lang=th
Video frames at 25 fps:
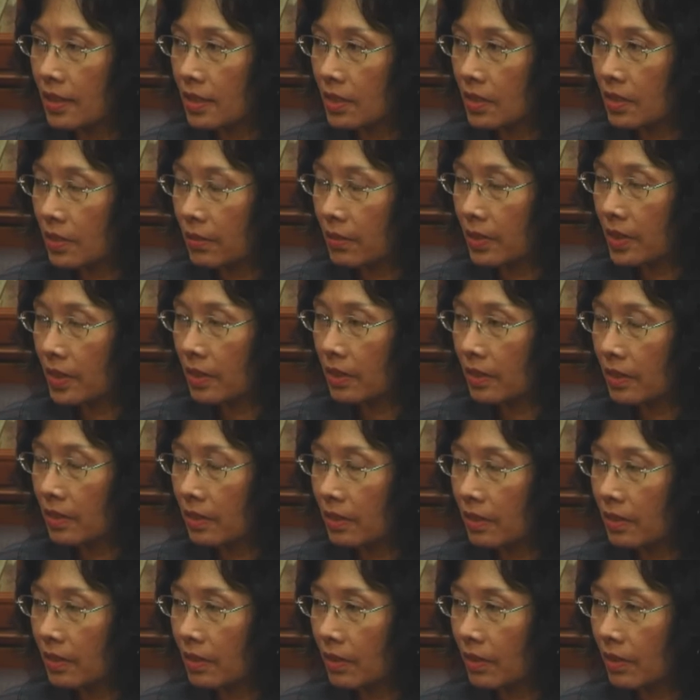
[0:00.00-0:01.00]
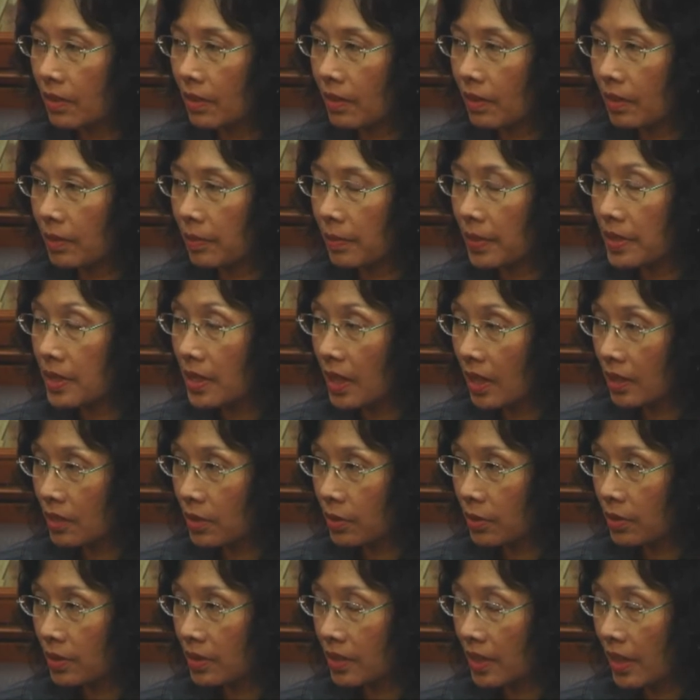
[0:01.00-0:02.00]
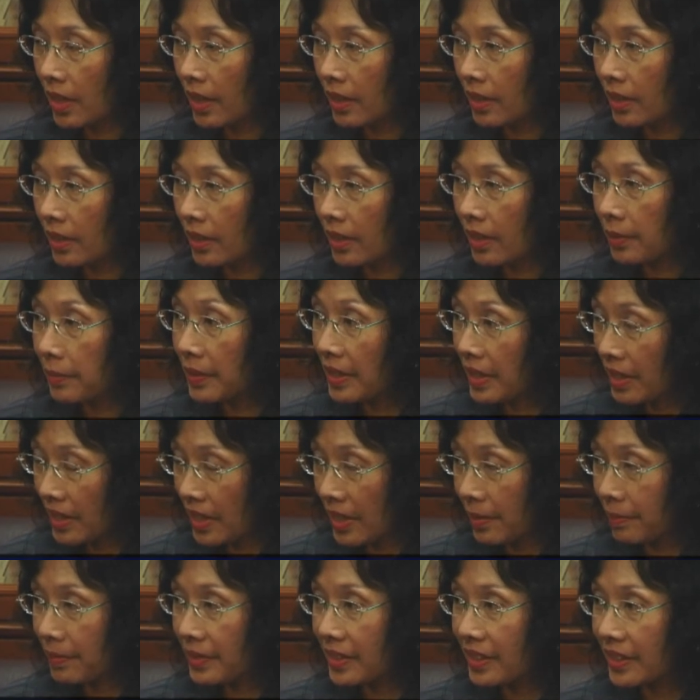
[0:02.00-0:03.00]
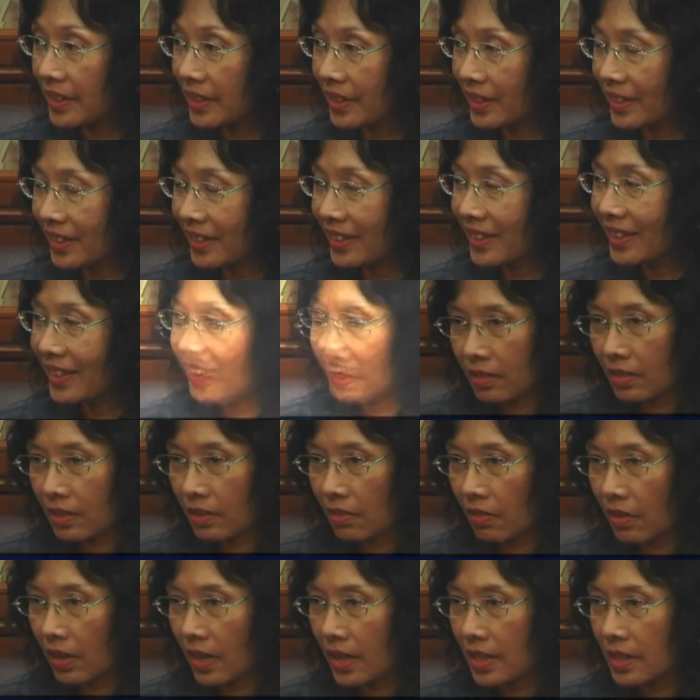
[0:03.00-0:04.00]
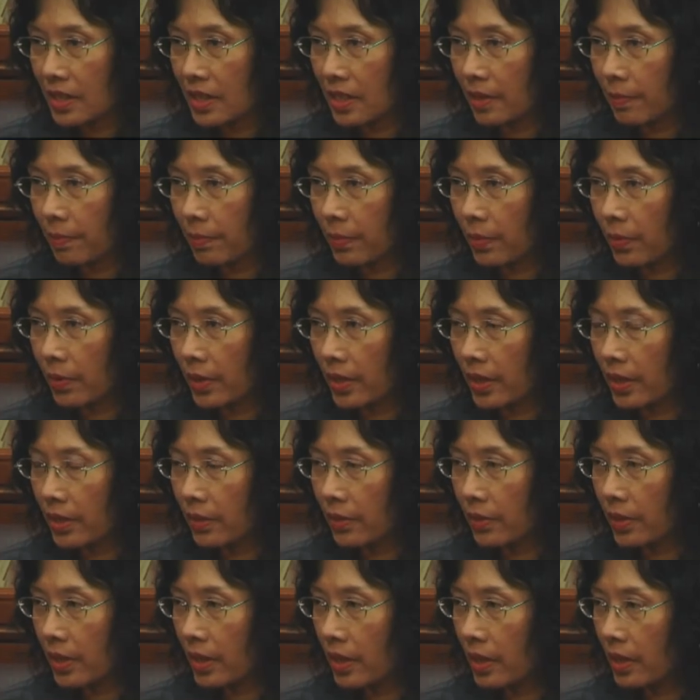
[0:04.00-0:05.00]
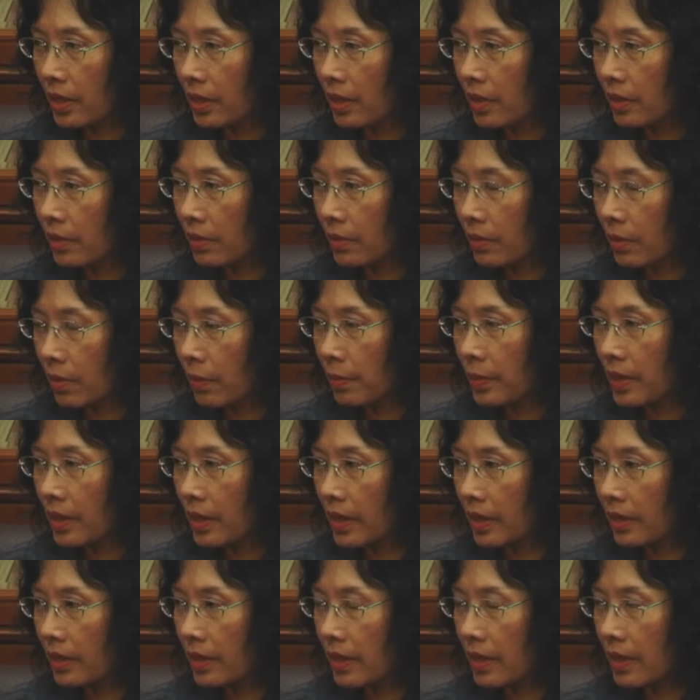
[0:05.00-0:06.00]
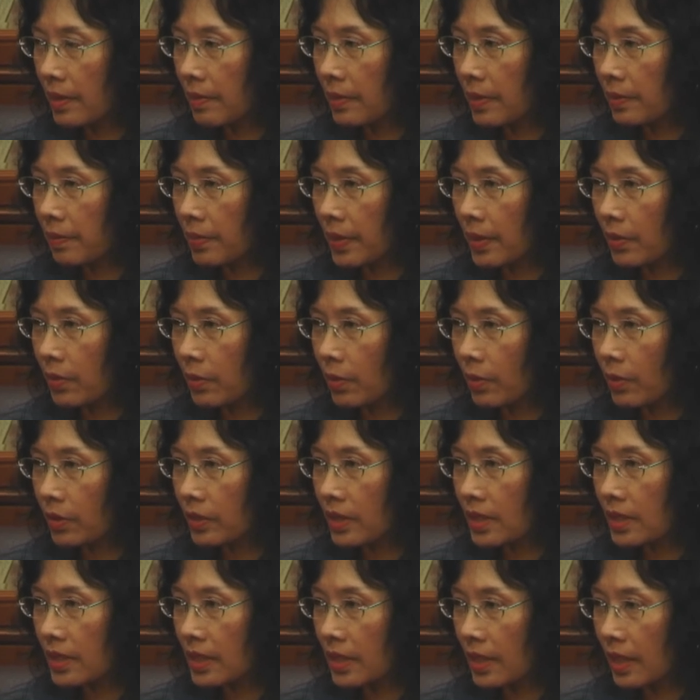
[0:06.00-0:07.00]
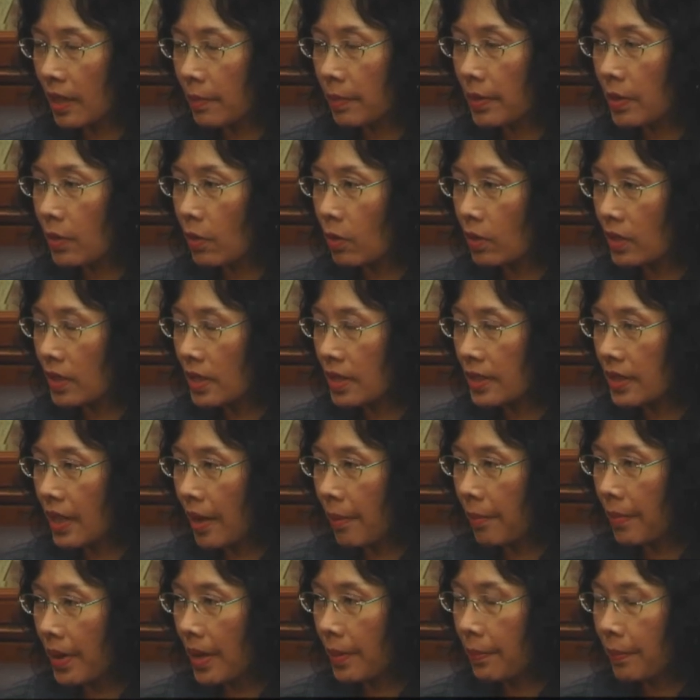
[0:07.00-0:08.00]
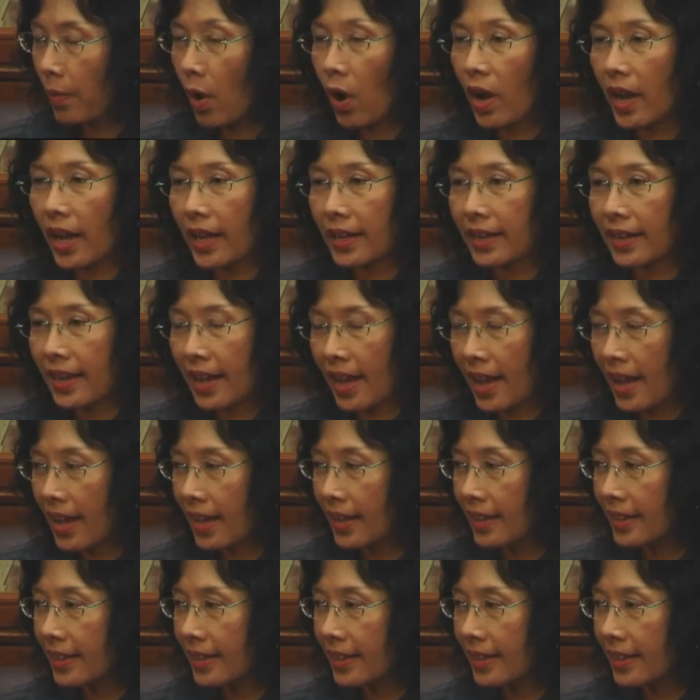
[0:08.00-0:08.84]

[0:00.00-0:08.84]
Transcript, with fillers: ยชีวิตของประชาชนไทยเป็นอันดับหนึ่งเรื่องของการเจ็บป่วยด้วยโรคมะเร็งเนี่ยมันเป็นโรคจริงๆ แล้วเป็นโรคที่สามารถป้องกันได้